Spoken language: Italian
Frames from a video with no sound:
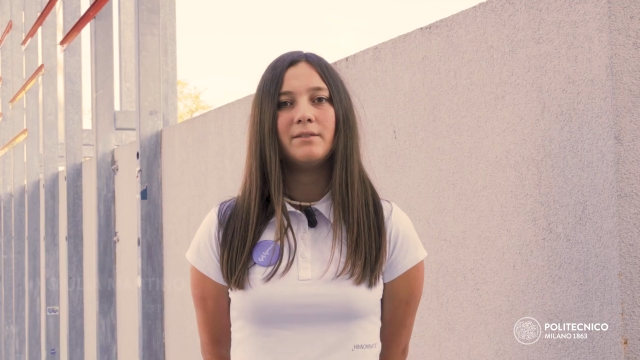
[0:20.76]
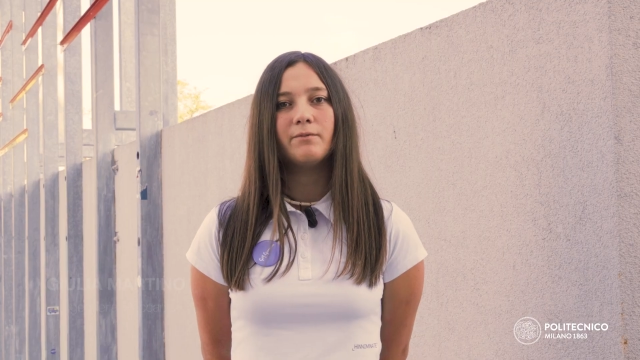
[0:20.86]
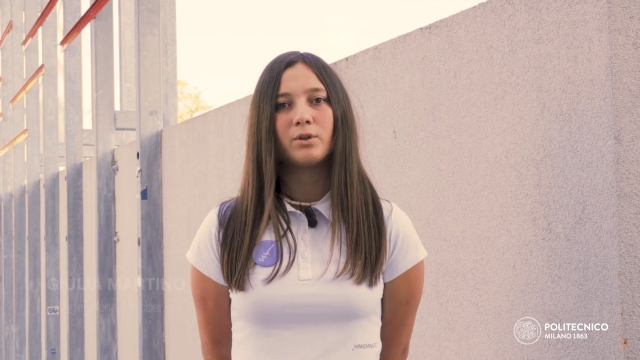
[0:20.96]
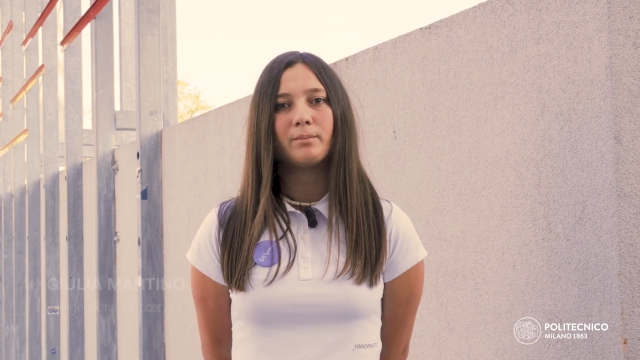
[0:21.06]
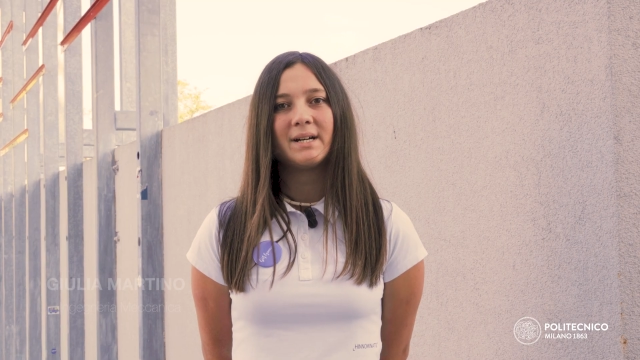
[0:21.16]
di
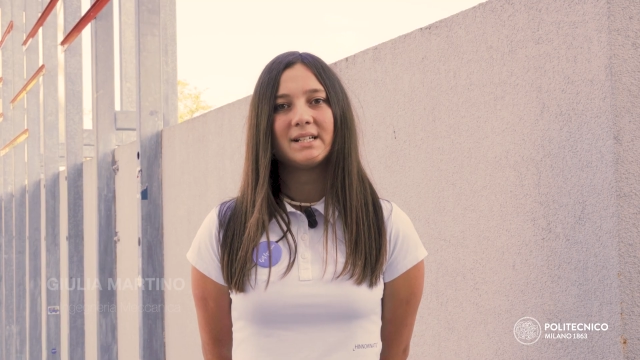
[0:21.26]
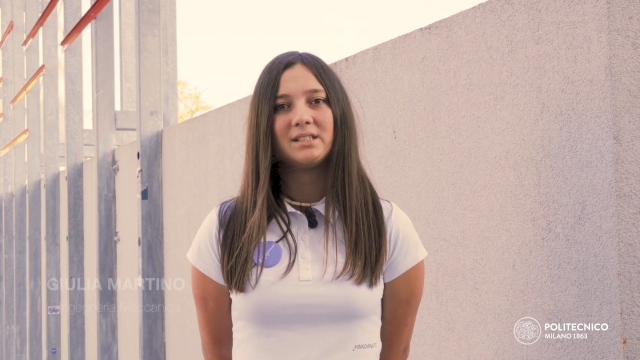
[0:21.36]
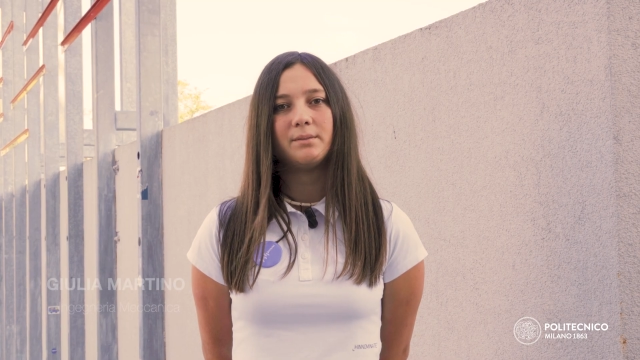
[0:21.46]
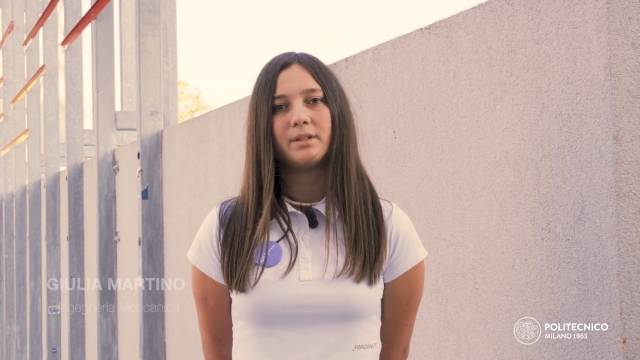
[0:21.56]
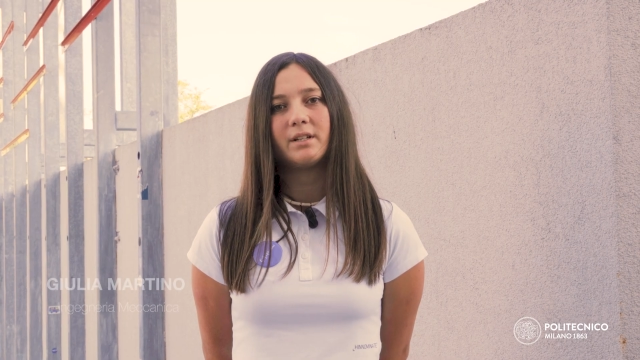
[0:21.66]

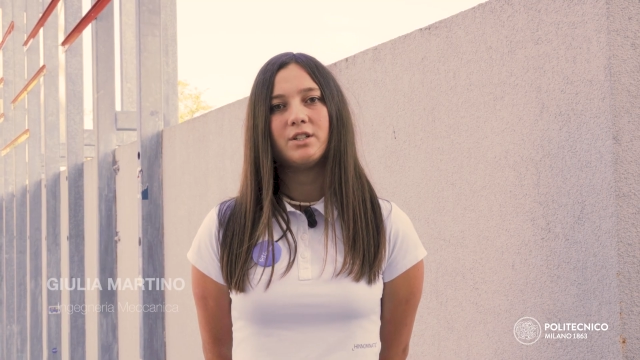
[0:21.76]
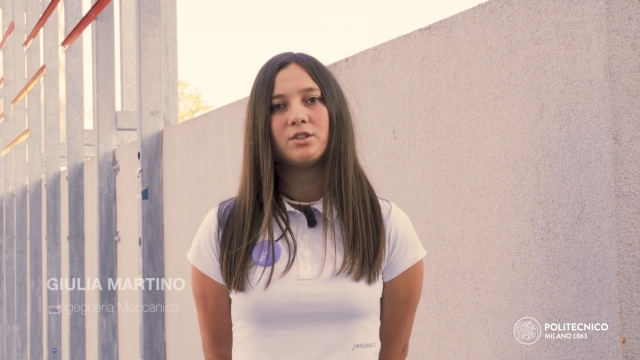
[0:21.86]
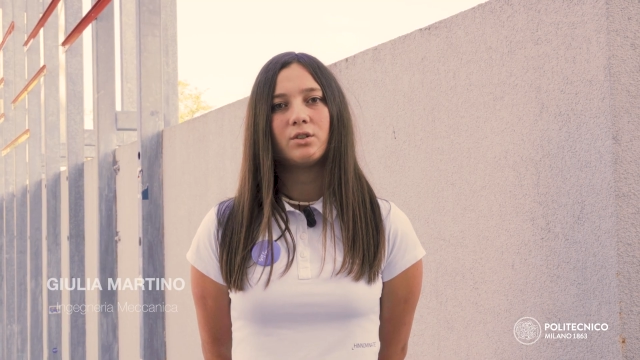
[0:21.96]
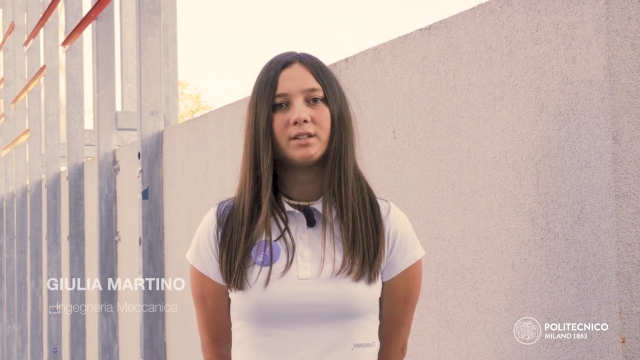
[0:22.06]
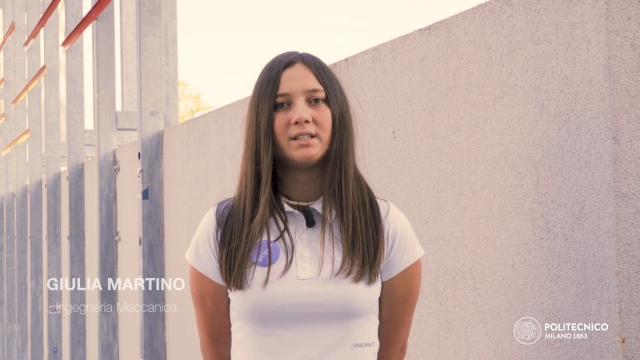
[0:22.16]
informarsi perché ci
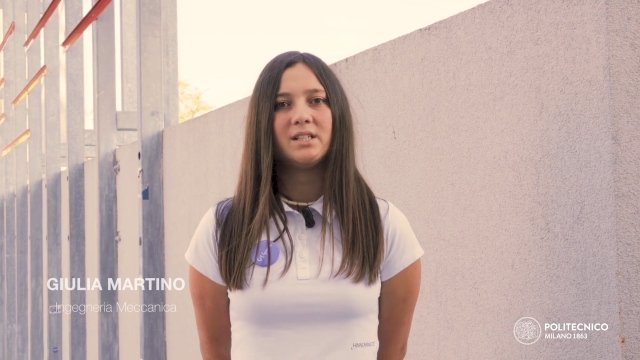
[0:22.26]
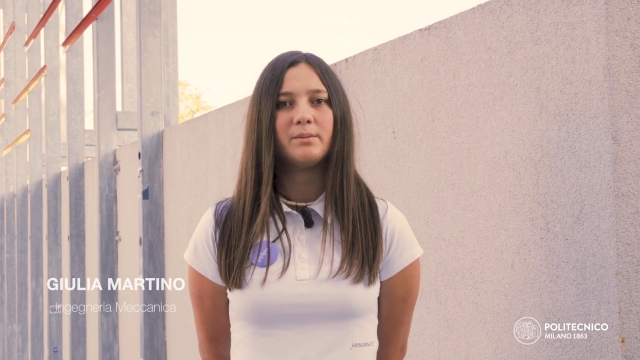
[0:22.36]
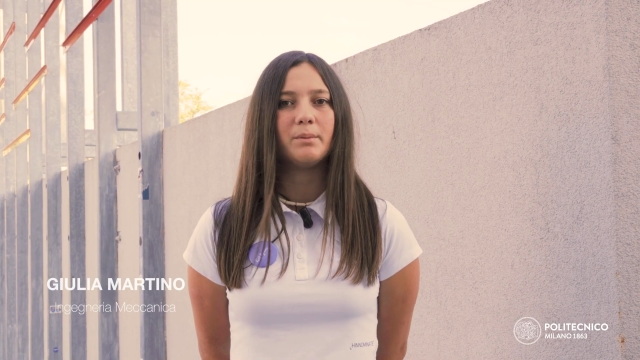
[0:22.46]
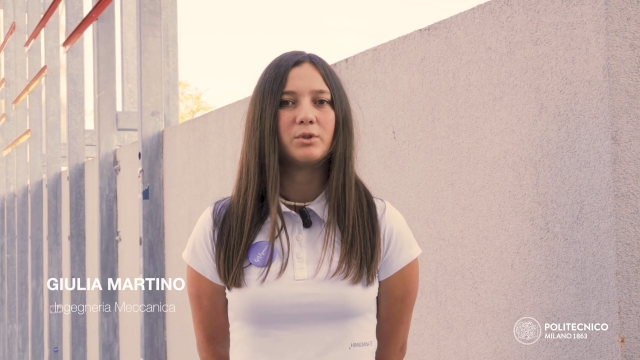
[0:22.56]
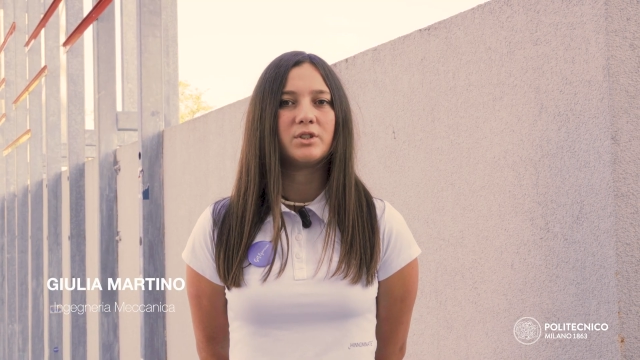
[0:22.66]
sono
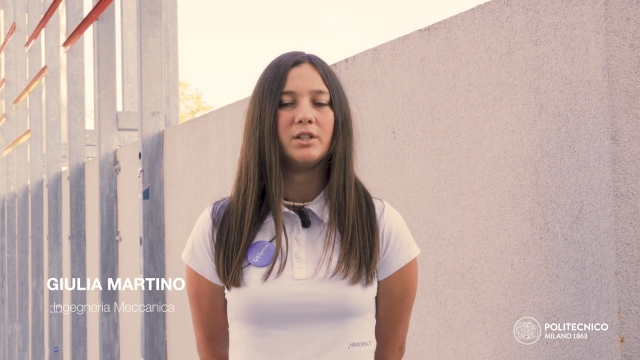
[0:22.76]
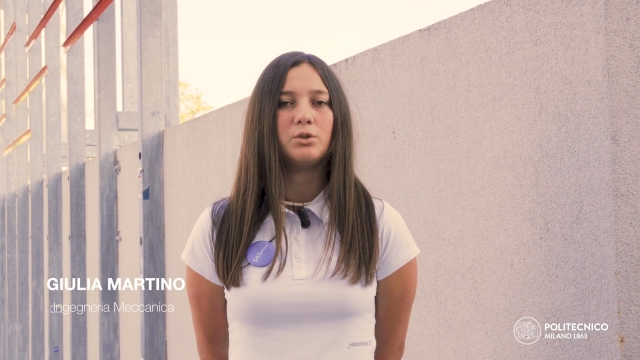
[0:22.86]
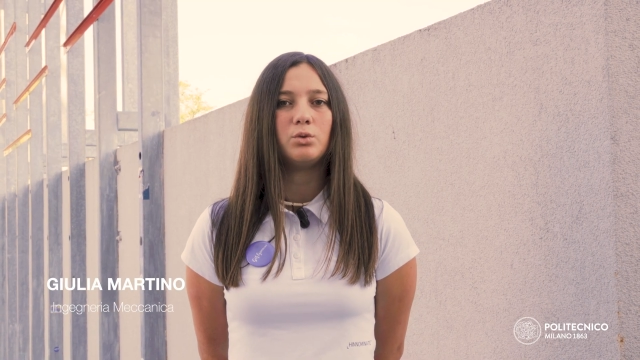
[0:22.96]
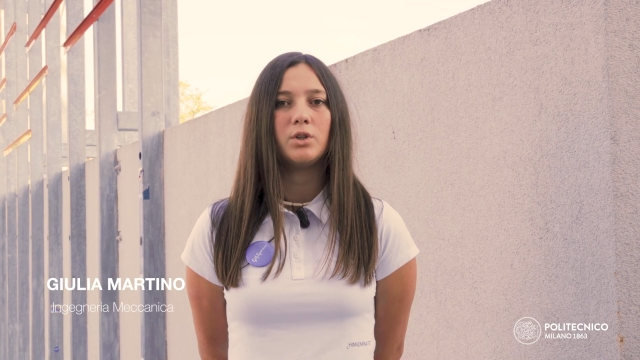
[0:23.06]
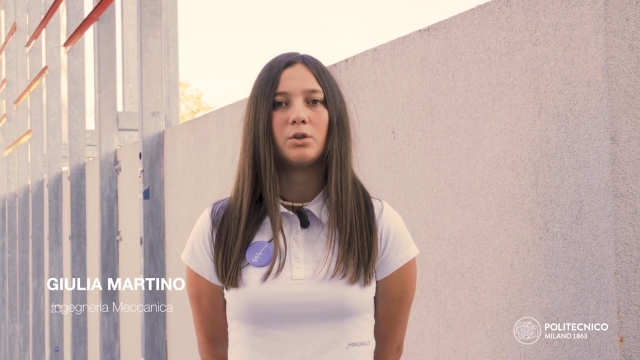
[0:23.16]
tantissime borse di
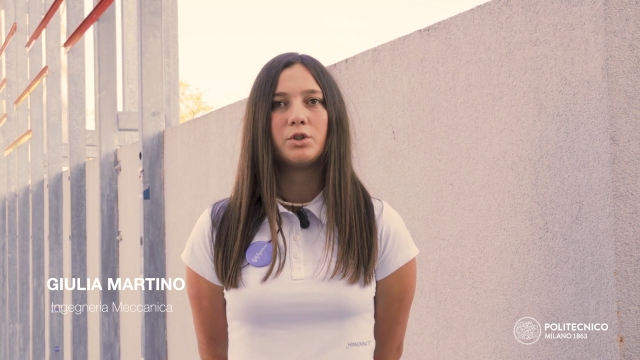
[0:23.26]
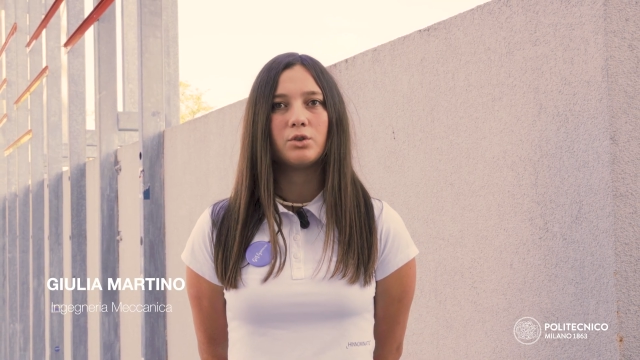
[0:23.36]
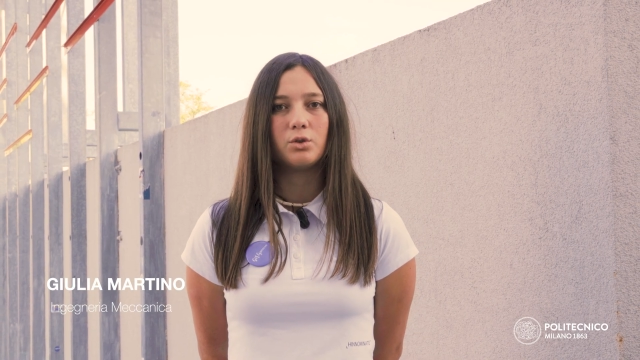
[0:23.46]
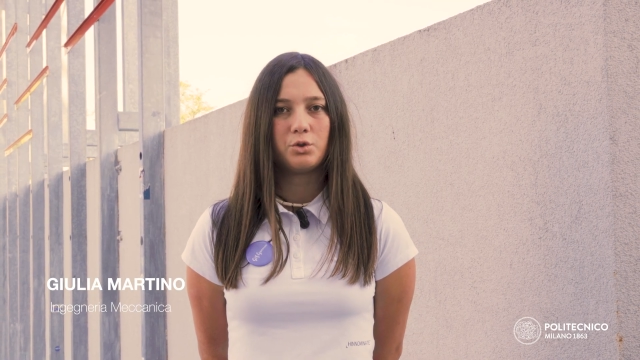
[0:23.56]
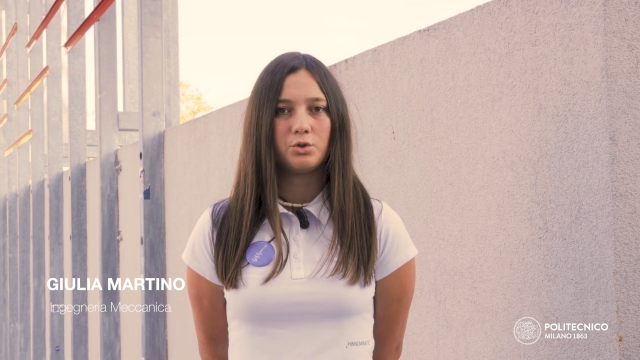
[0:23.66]
studio a noi
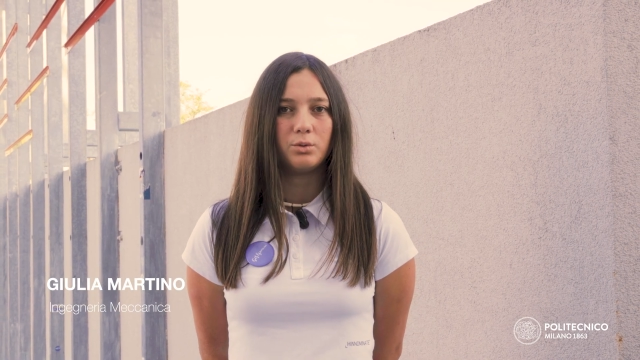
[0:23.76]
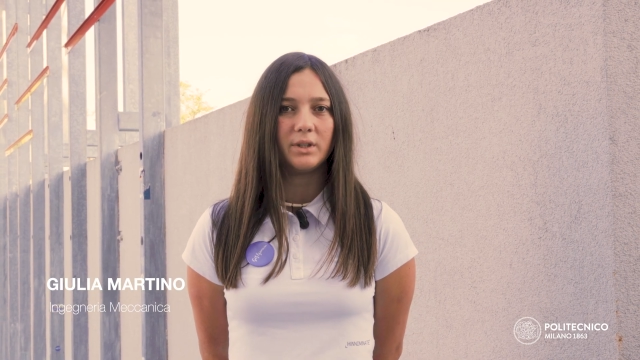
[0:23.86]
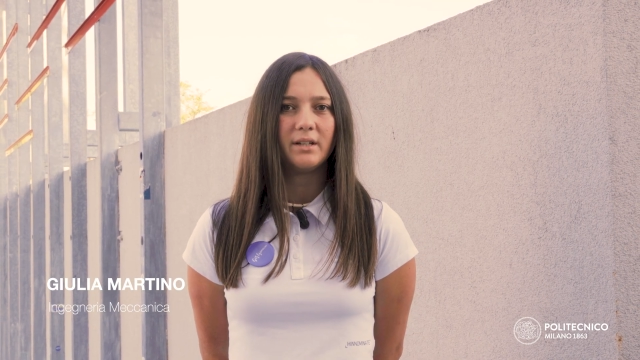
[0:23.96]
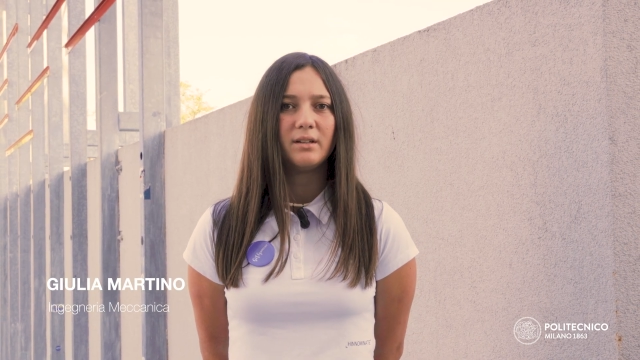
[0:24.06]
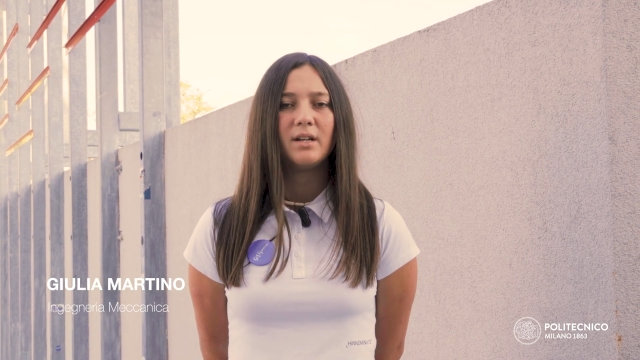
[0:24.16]
sconosciute.